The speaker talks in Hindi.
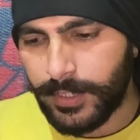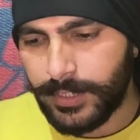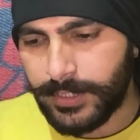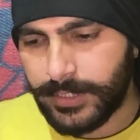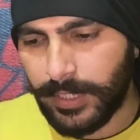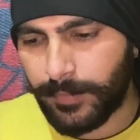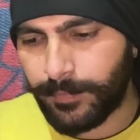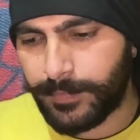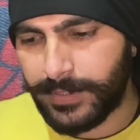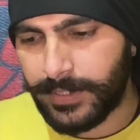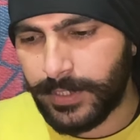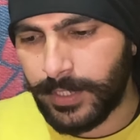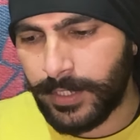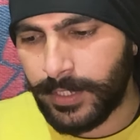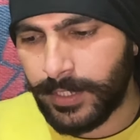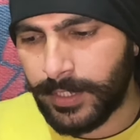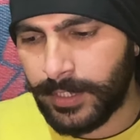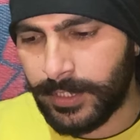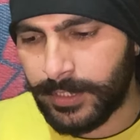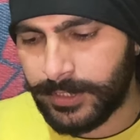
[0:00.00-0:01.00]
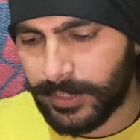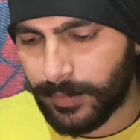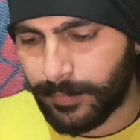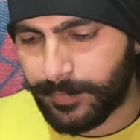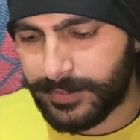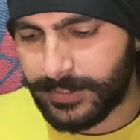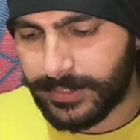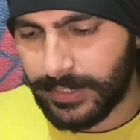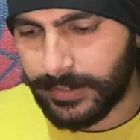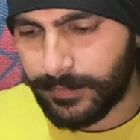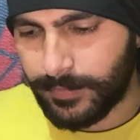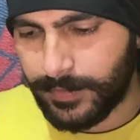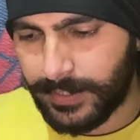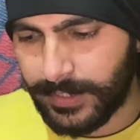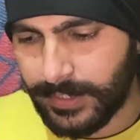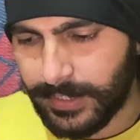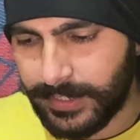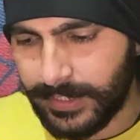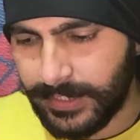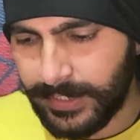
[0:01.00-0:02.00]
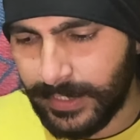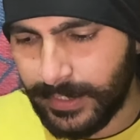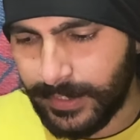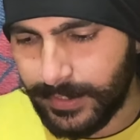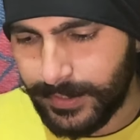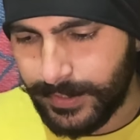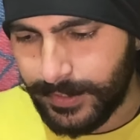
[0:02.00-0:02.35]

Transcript: छब्बीस जनवरी का ठीक है